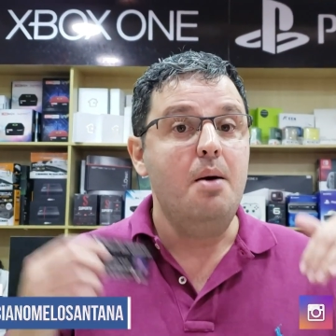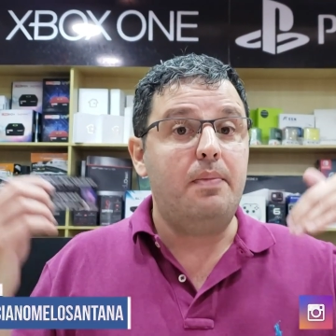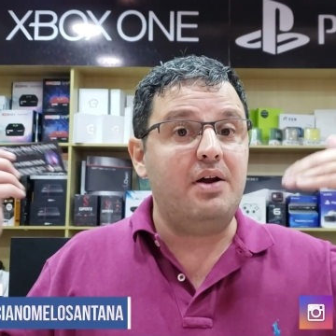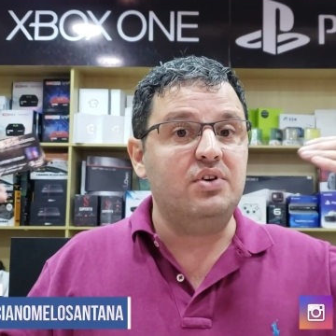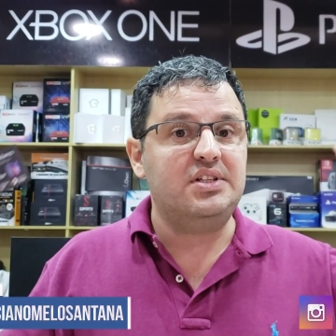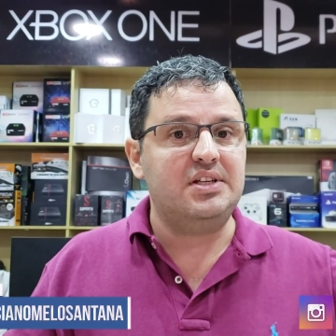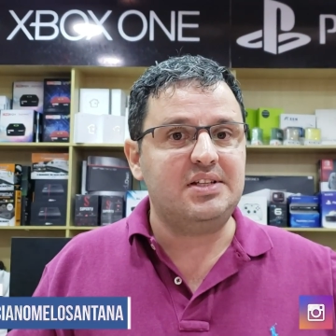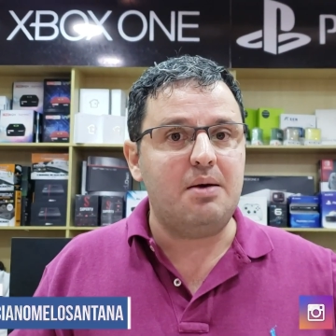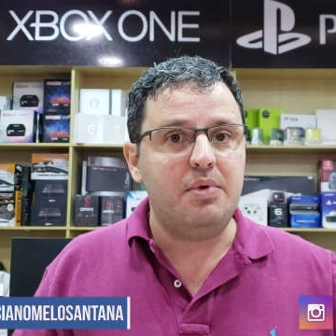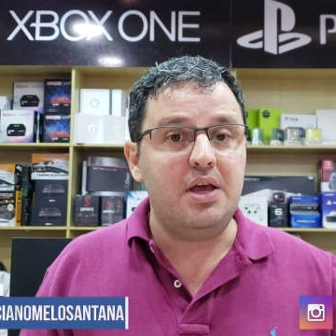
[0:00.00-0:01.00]
para você
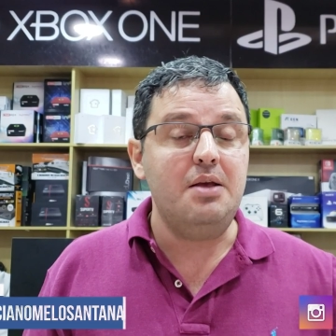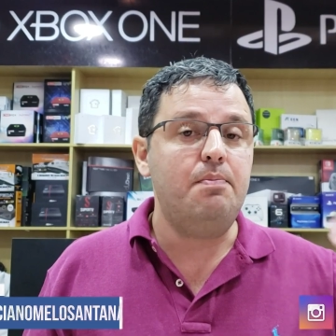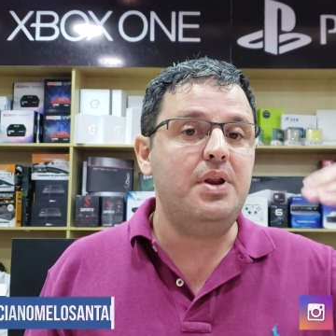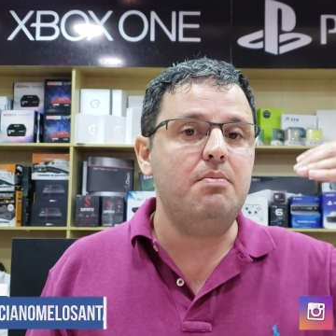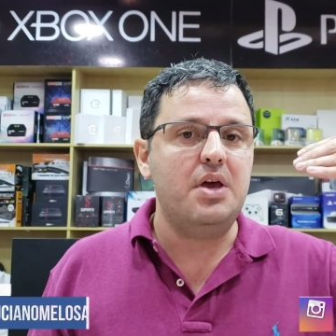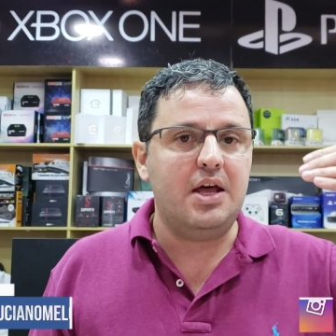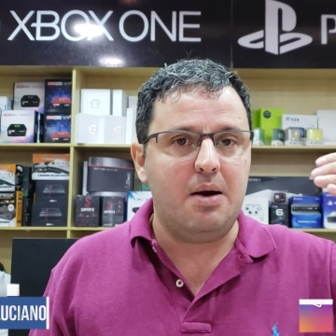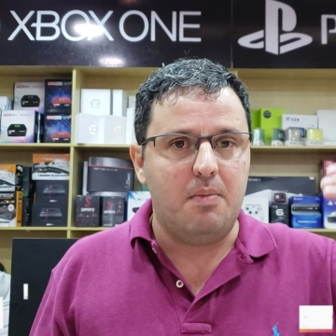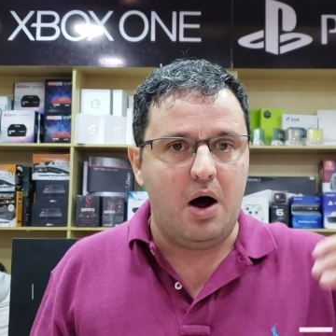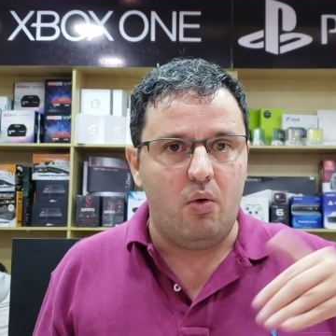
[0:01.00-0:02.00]
saber em primeira
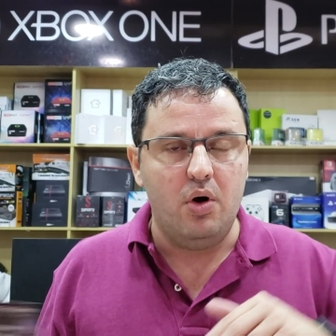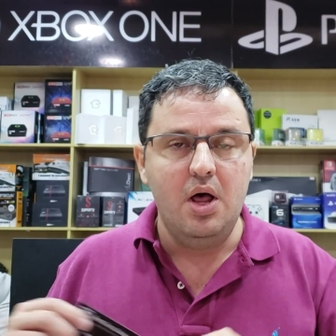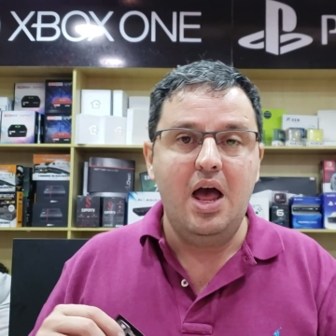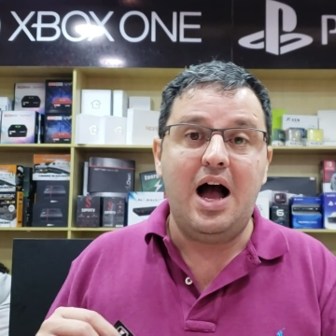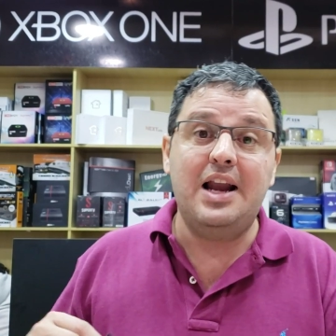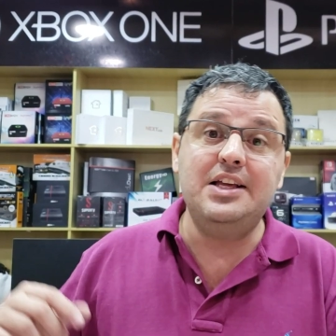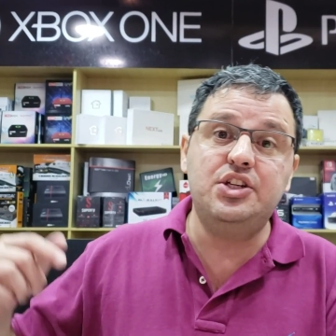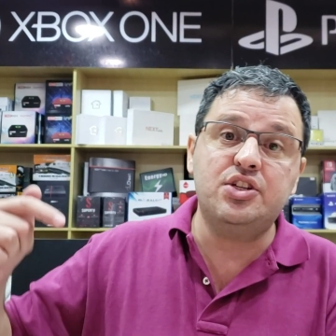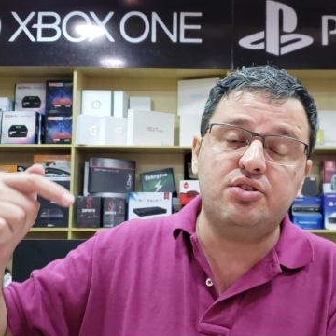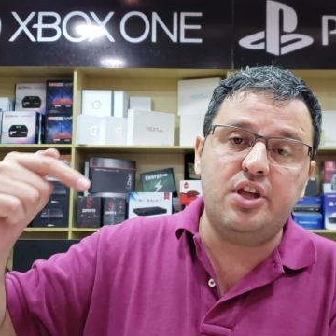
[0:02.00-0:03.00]
mão. Além
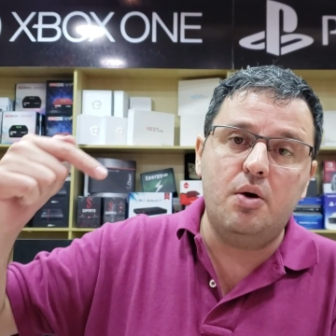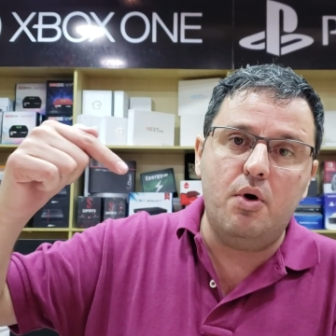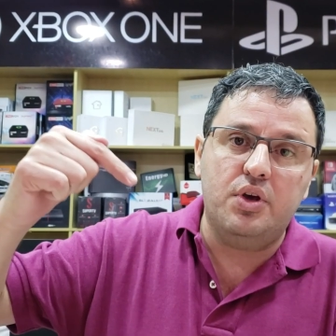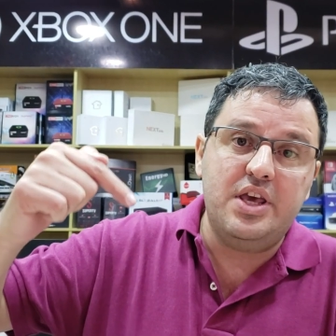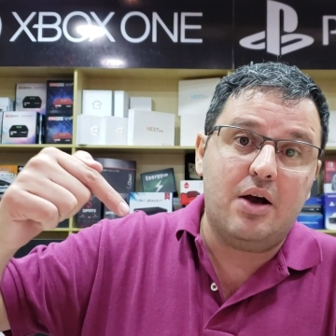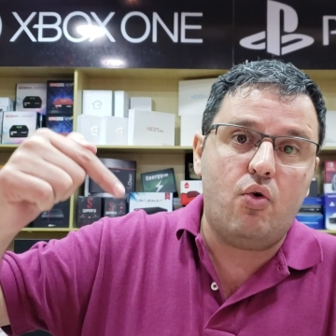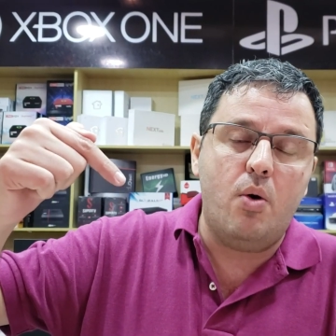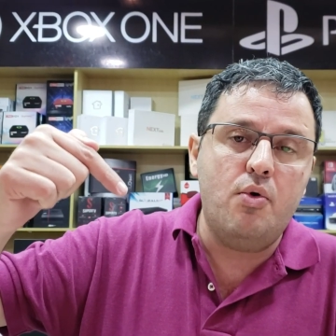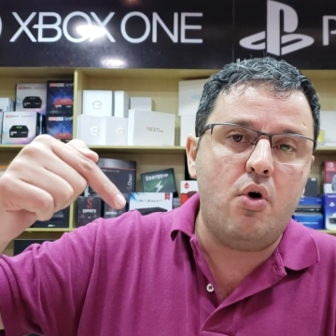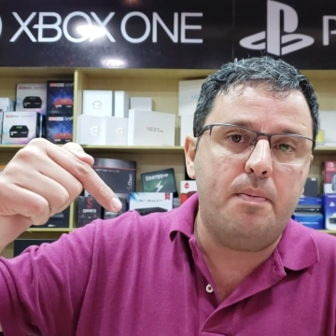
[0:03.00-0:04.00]
disso, tem o meu guia
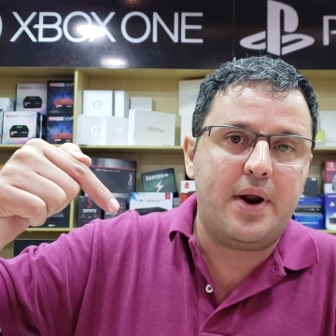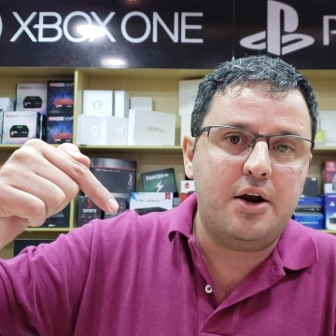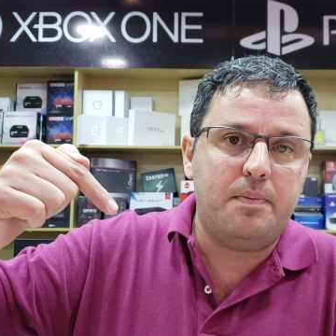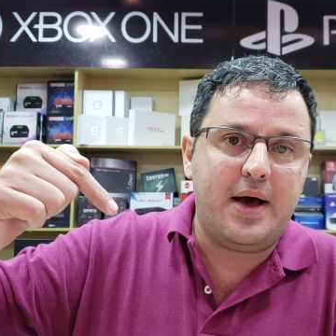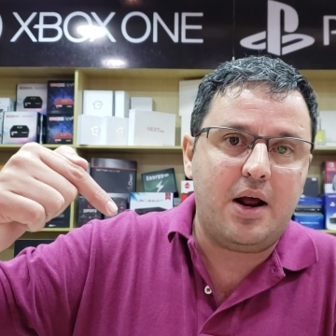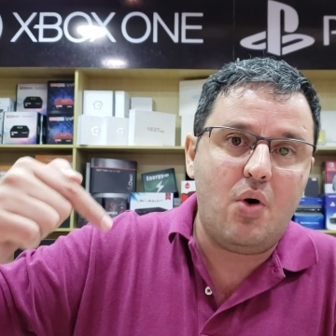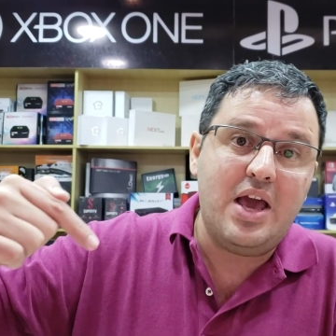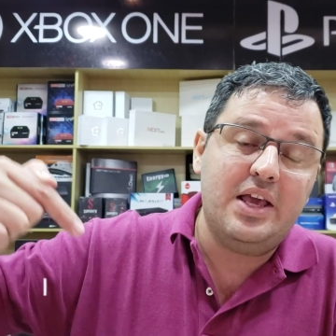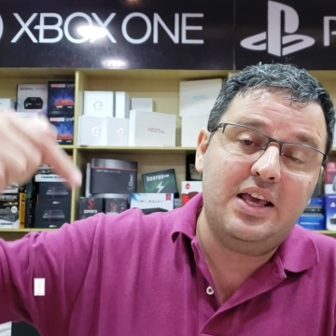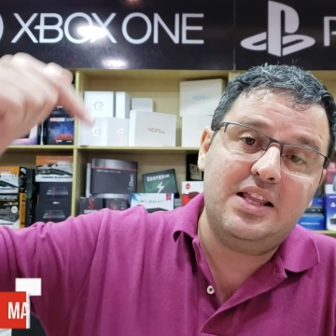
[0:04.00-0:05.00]
Como Comprar no
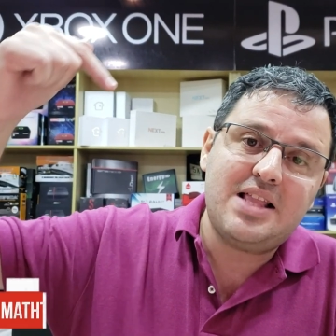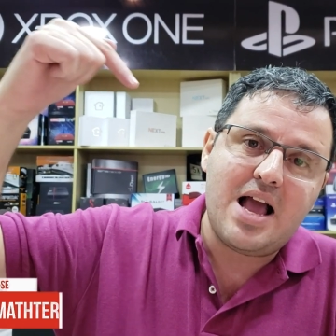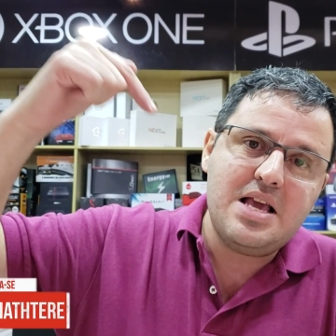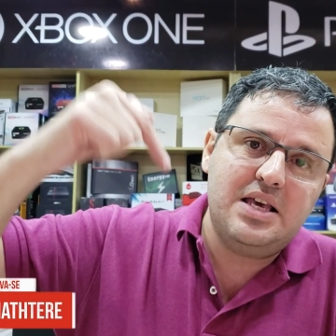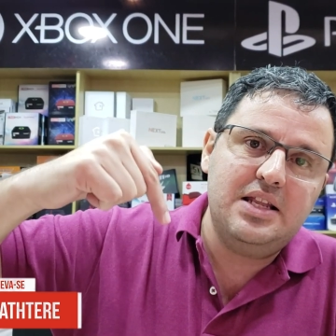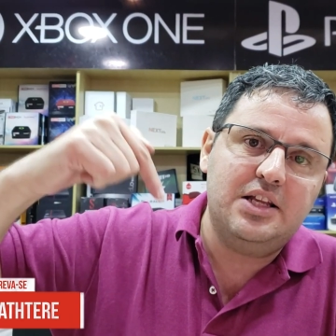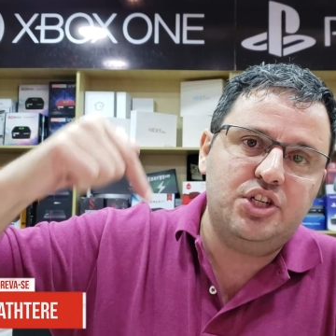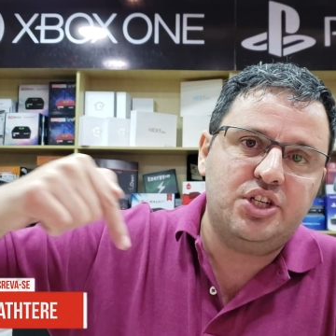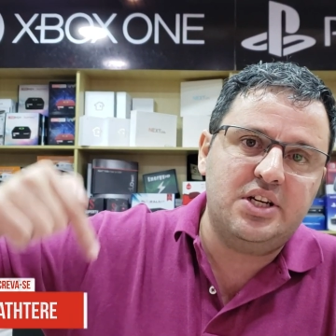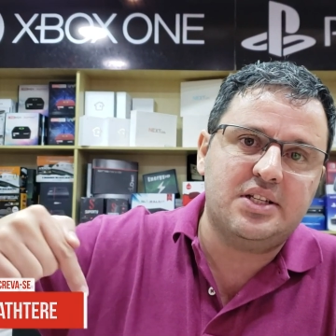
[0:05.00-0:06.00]
Paraguai, que está aqui na
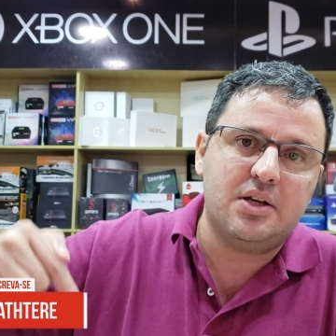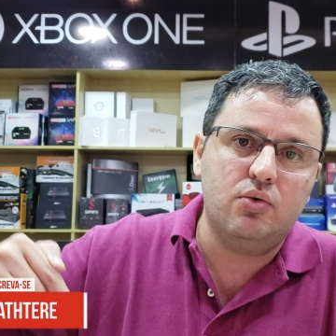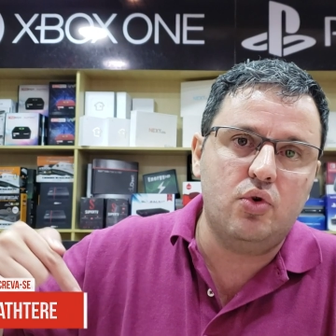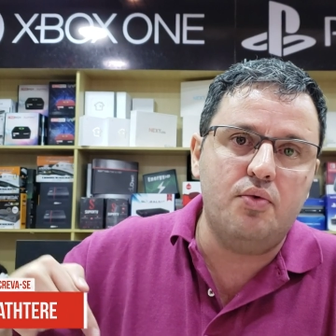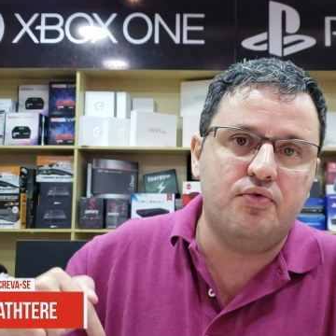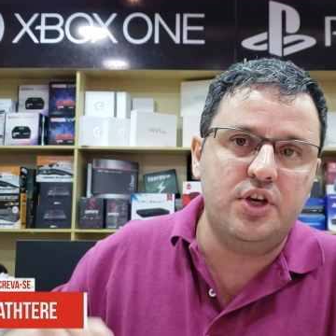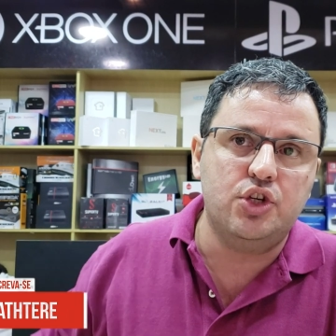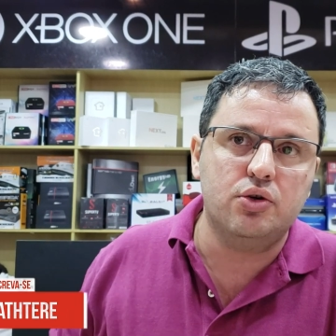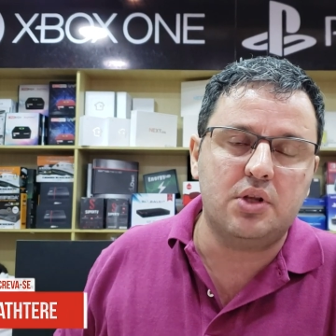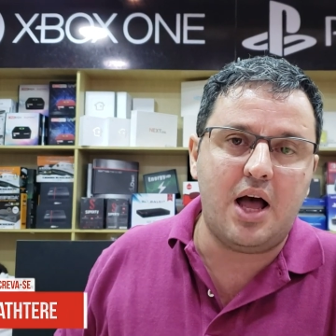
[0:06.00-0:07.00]
descrição do
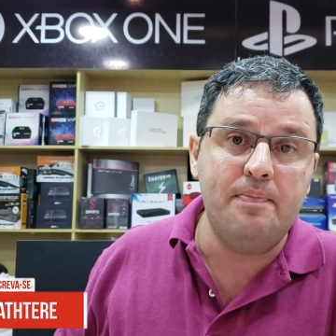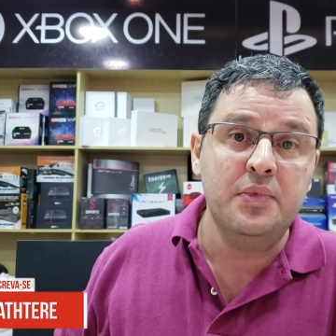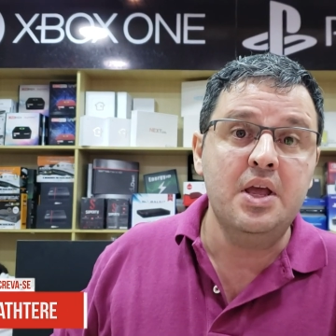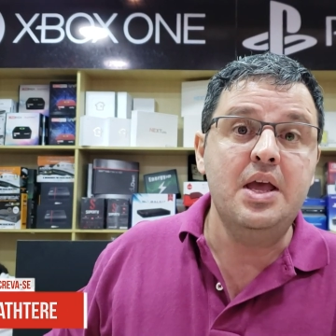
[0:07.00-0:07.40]
vídeo, tá?